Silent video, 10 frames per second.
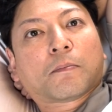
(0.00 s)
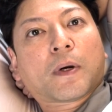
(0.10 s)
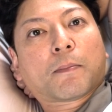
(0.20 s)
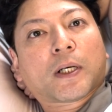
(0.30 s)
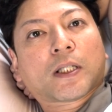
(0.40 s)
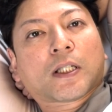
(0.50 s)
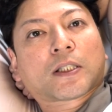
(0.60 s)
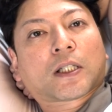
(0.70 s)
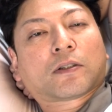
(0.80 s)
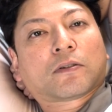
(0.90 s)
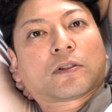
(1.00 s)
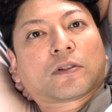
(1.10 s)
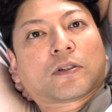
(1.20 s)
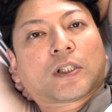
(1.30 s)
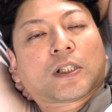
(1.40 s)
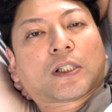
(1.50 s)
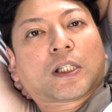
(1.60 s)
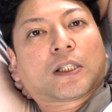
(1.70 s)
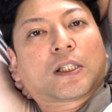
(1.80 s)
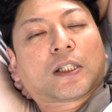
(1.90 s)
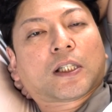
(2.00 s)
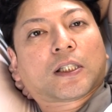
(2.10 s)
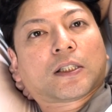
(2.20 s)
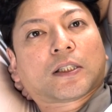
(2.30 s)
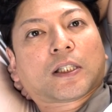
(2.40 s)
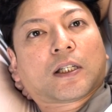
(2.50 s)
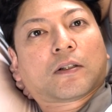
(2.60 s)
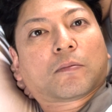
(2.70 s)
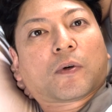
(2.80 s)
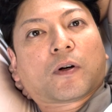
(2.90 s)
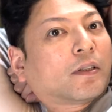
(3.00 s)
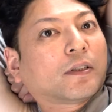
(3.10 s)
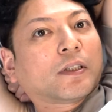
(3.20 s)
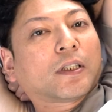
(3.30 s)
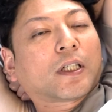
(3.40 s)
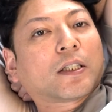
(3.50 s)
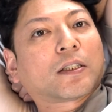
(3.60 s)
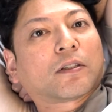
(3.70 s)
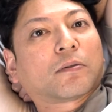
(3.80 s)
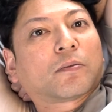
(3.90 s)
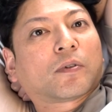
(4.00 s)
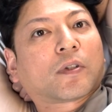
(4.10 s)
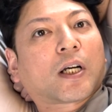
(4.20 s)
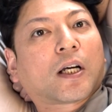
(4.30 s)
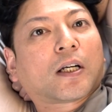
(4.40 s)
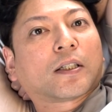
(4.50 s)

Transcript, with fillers: まあ、マネージャーと一緒にやってたんですけれども、いい感じのものが